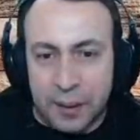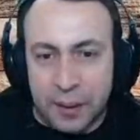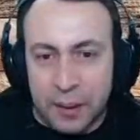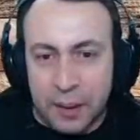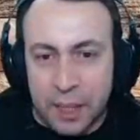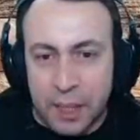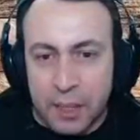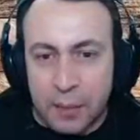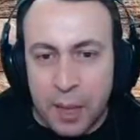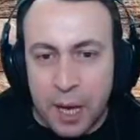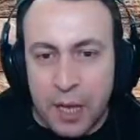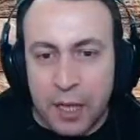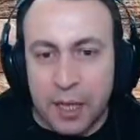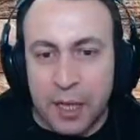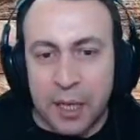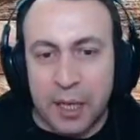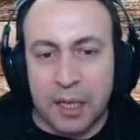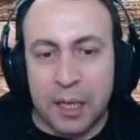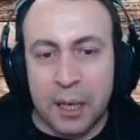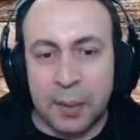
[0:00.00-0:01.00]
Kaç.
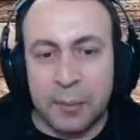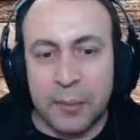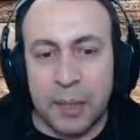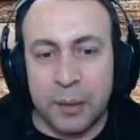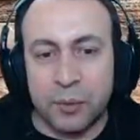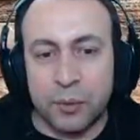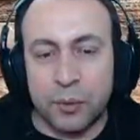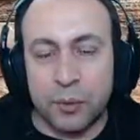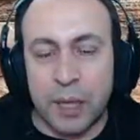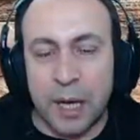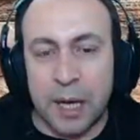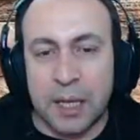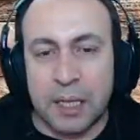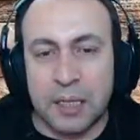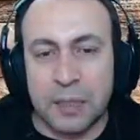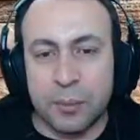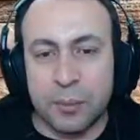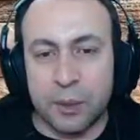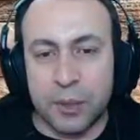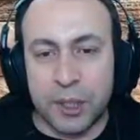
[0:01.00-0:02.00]
Ay arkamdan vurdu.
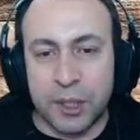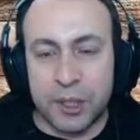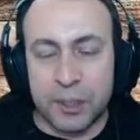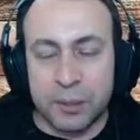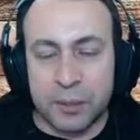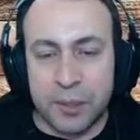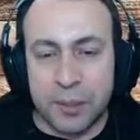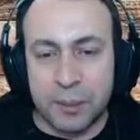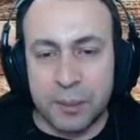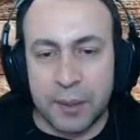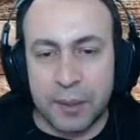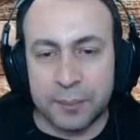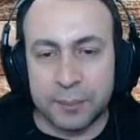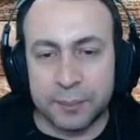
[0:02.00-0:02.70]
Ağzını burnuna kırayım senin ben.